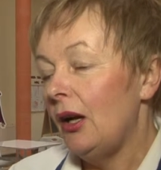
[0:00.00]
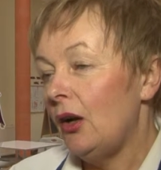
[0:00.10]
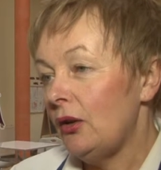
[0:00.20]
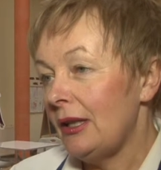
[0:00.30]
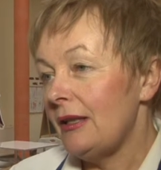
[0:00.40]

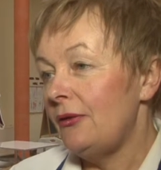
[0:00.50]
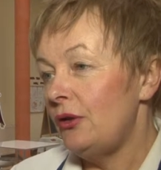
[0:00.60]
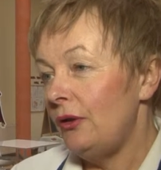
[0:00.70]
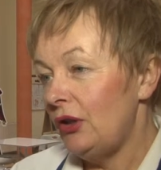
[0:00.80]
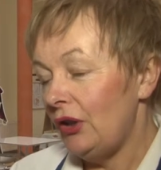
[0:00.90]
oraz w
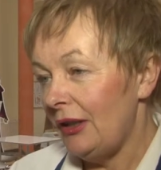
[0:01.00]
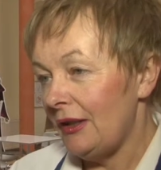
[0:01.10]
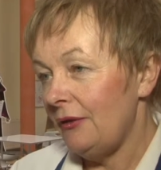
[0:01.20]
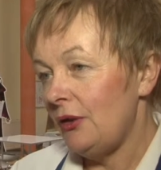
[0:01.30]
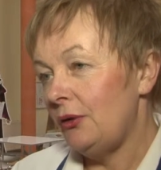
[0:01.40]

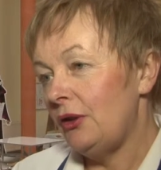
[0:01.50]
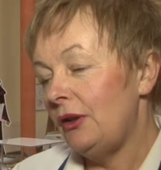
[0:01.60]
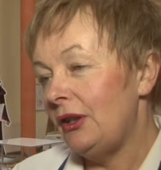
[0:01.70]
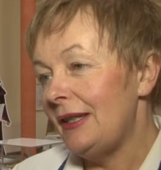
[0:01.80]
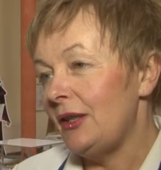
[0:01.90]
Świdnicy. W
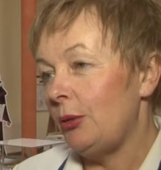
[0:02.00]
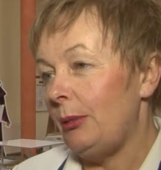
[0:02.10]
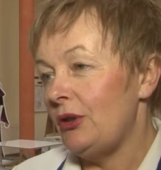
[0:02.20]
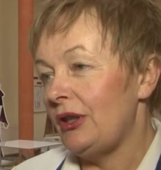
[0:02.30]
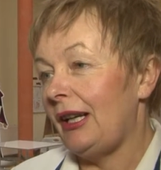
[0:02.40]
Świdnicy to
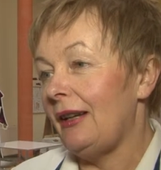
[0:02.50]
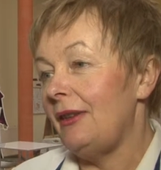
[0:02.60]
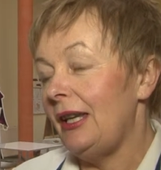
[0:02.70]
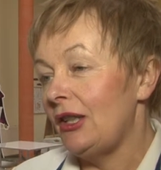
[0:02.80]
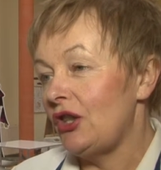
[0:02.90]
będzie taka
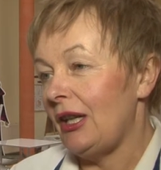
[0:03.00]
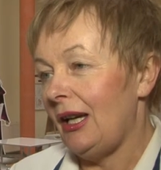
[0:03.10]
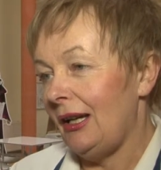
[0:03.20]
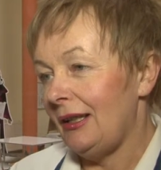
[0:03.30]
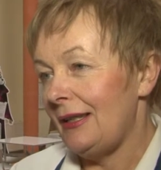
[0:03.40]
większa
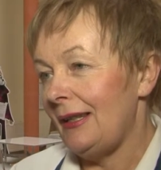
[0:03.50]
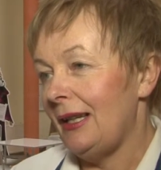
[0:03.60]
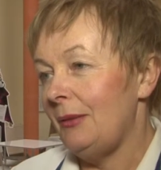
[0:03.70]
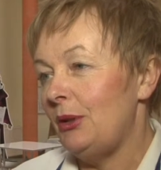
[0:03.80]
akcja,